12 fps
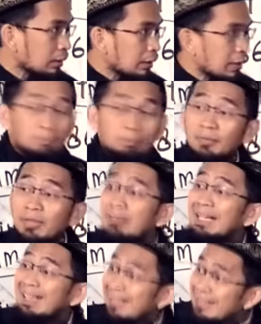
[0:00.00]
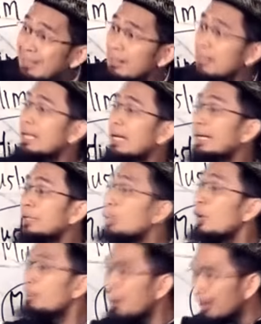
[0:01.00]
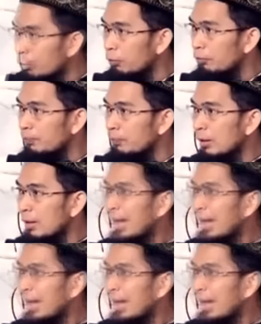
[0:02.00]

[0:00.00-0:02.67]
Yang pertama khair, yang kedua ma'ruf.